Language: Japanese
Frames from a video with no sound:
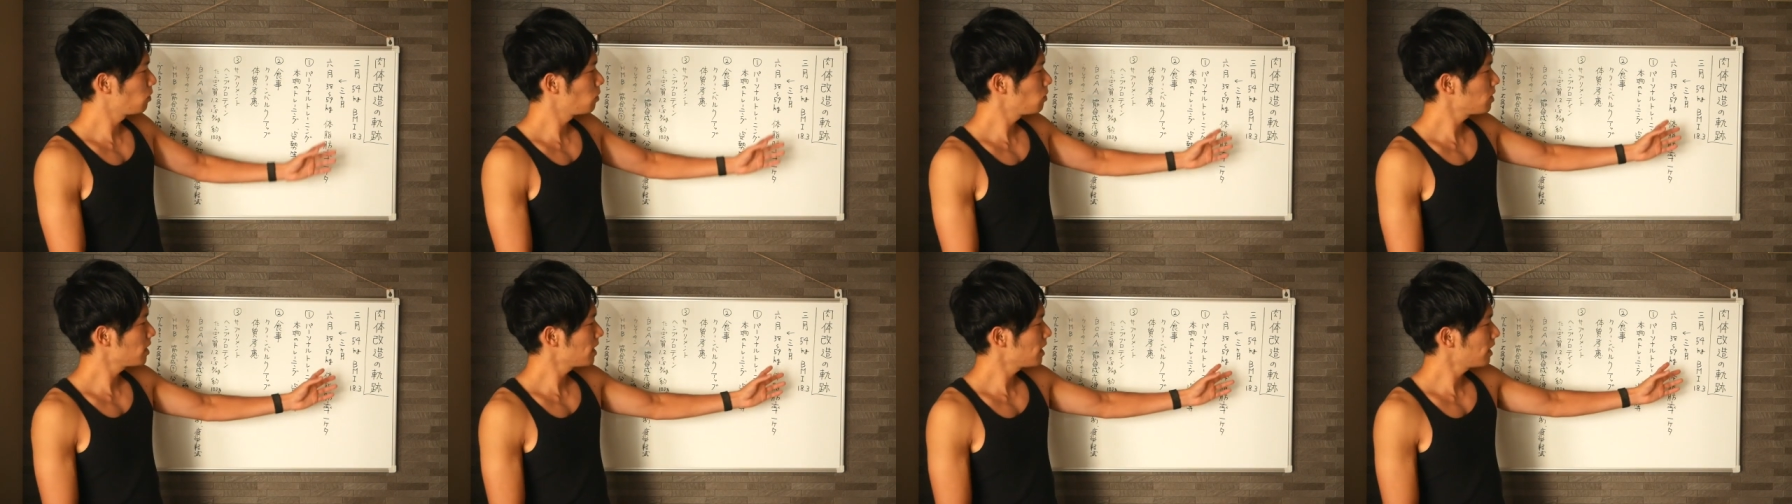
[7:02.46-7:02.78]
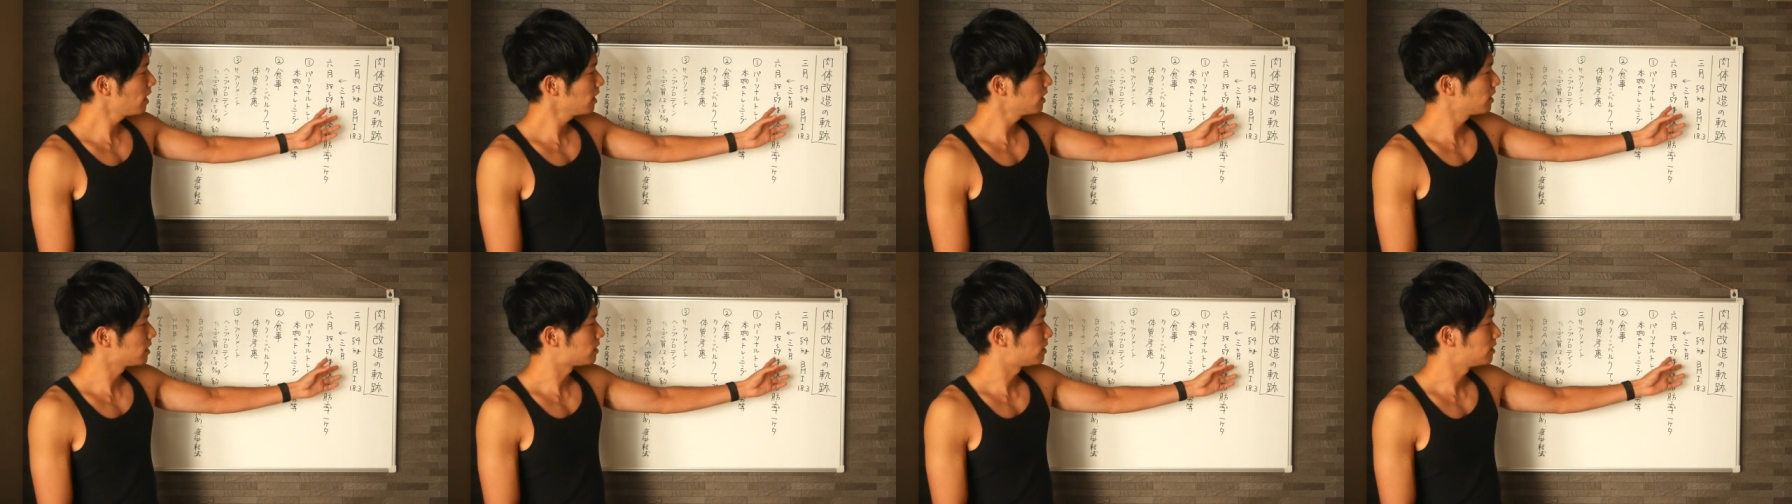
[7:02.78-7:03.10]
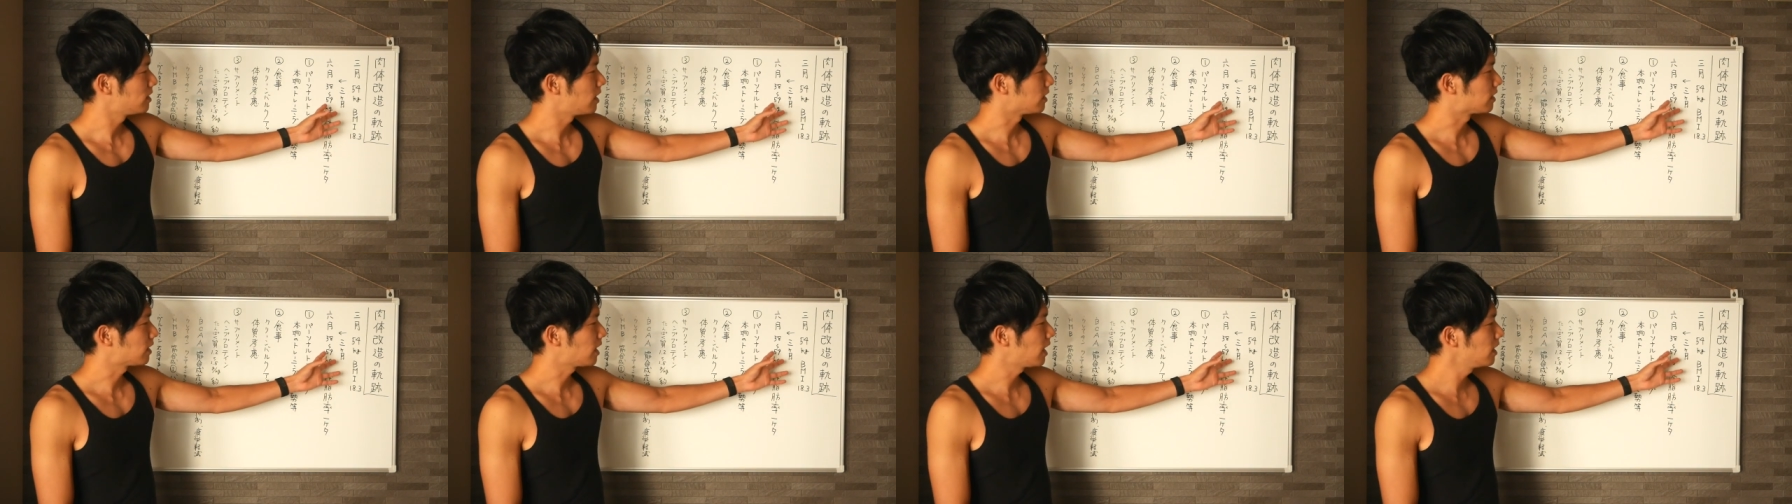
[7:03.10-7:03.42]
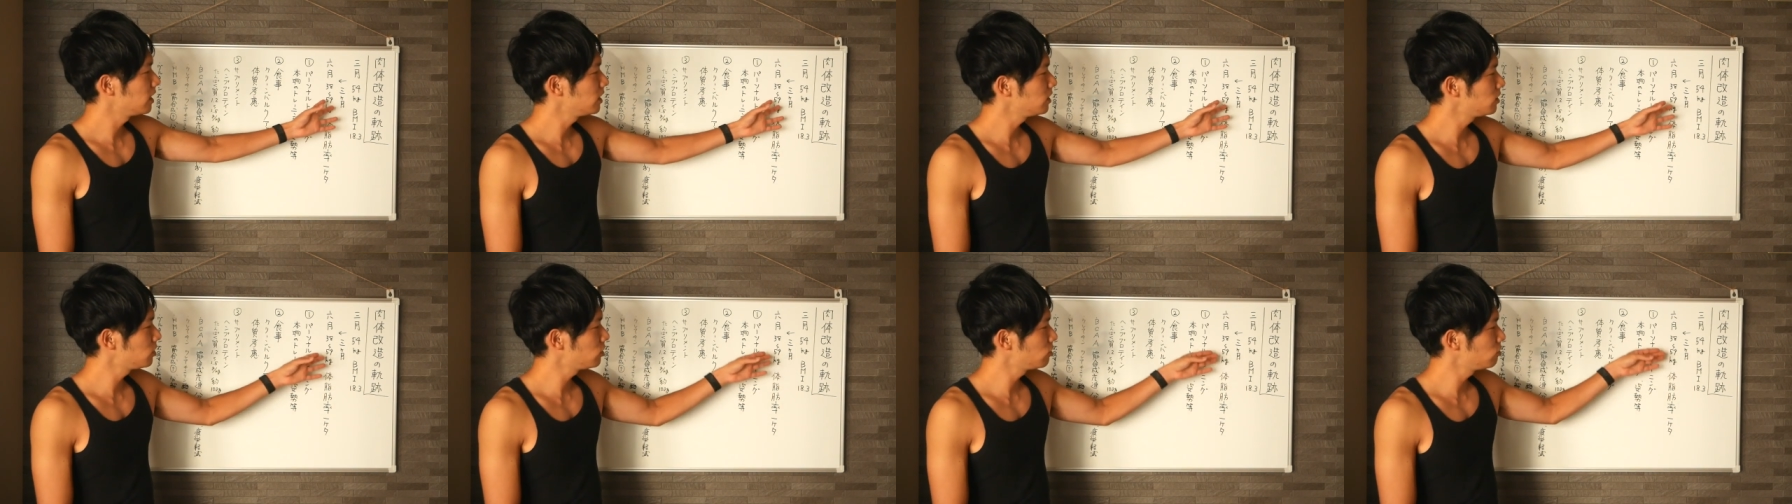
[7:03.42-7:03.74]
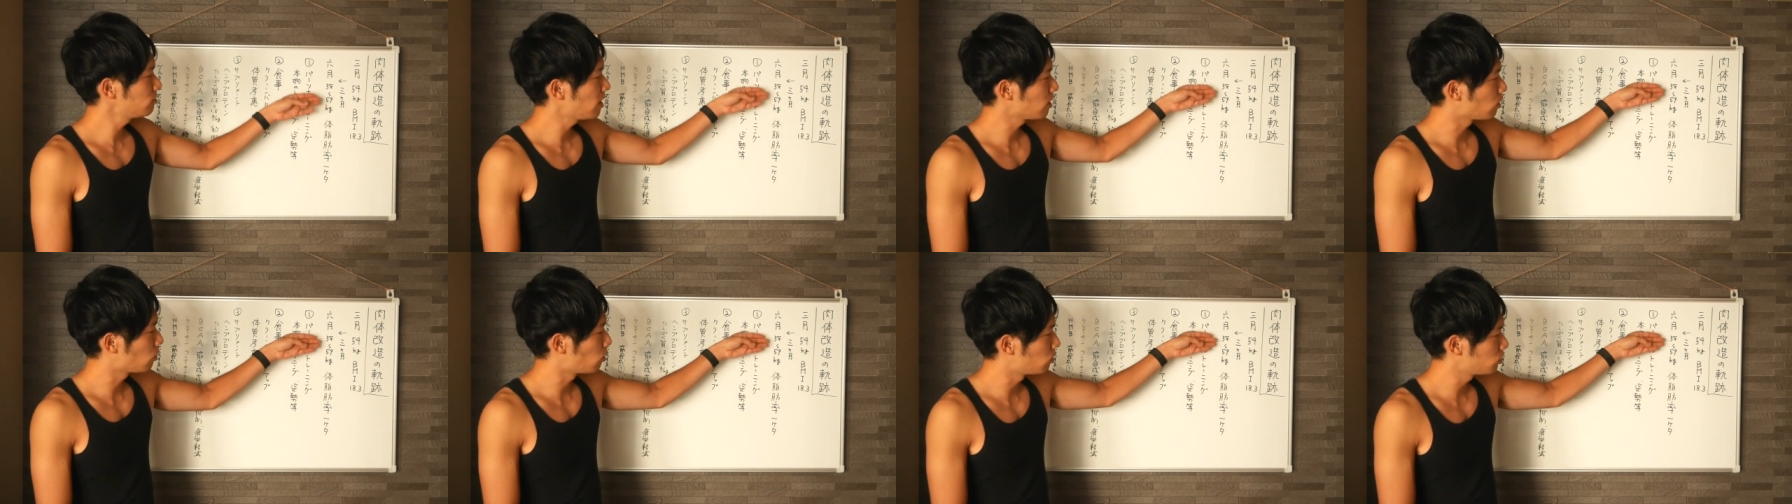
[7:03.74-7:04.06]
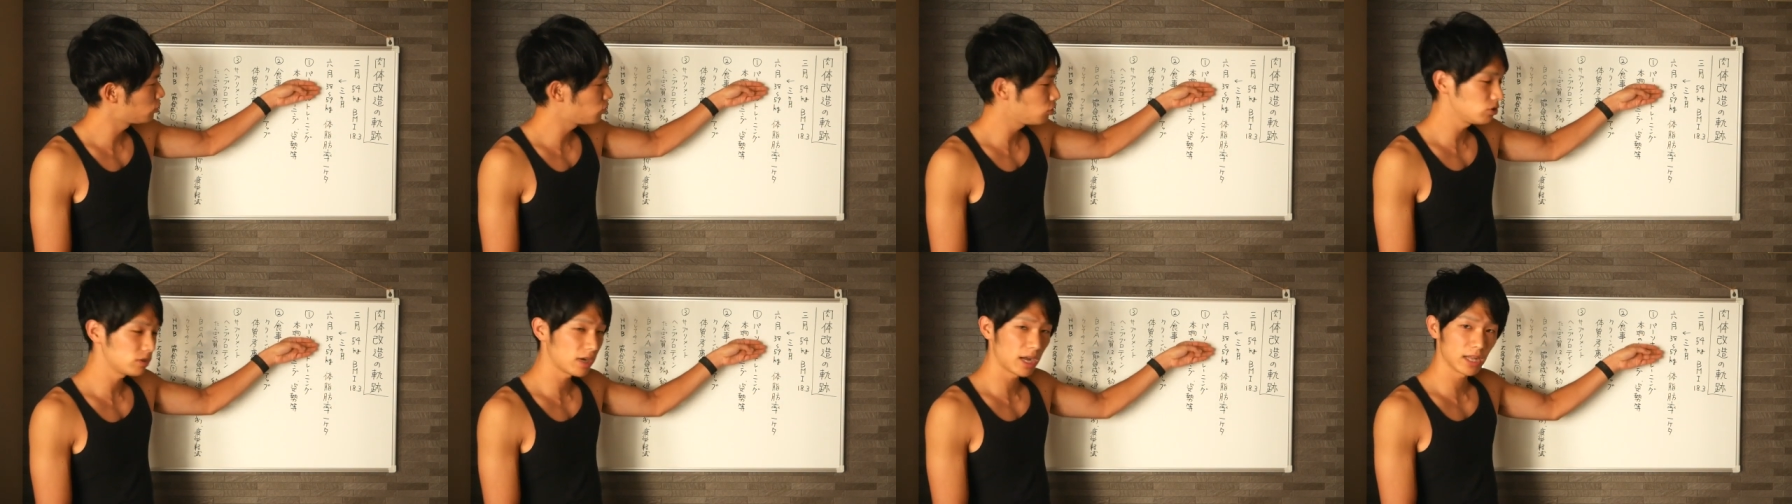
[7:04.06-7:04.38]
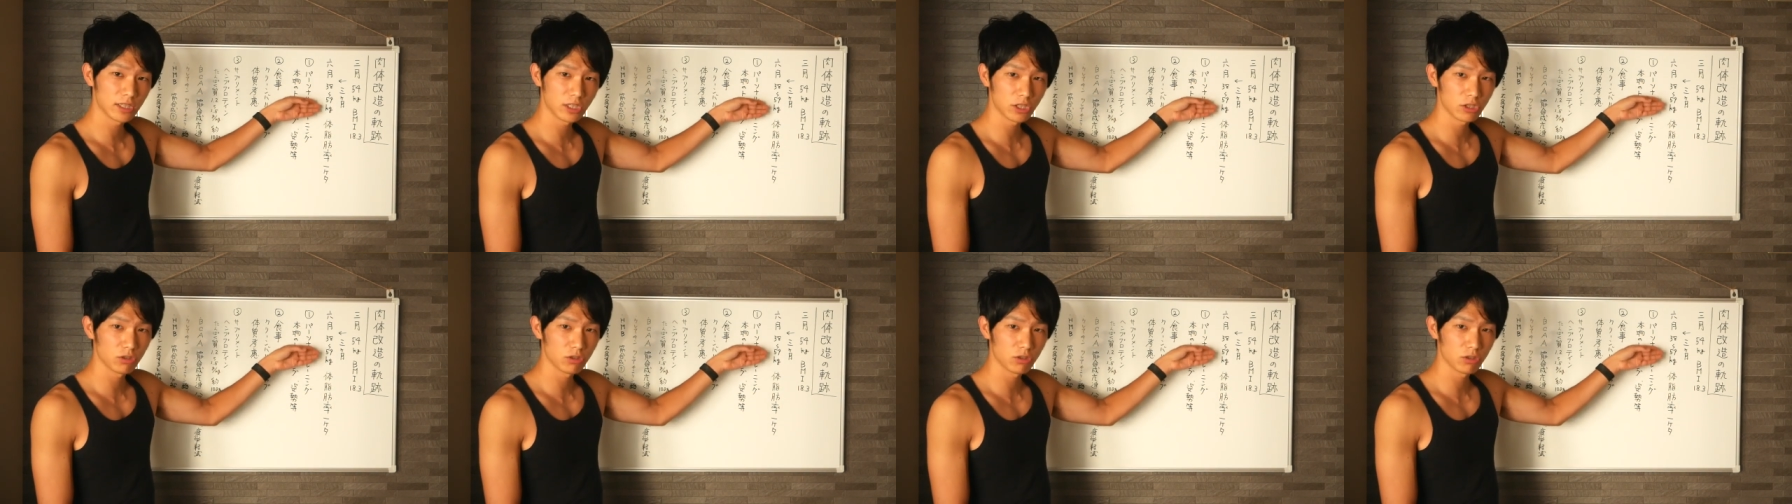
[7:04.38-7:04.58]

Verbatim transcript: こからですね、体重は58、